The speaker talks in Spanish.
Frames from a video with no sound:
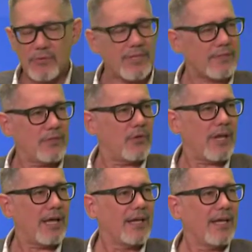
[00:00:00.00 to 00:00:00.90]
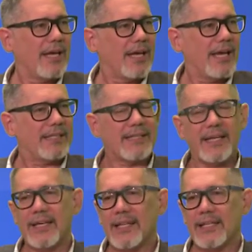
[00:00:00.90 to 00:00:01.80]
a una señora
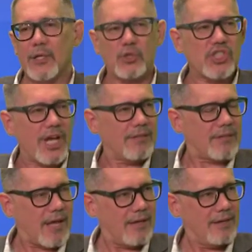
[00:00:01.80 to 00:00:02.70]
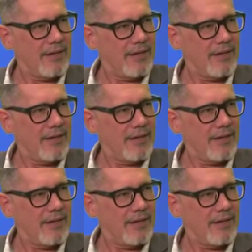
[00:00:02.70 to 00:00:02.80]
este, de 80.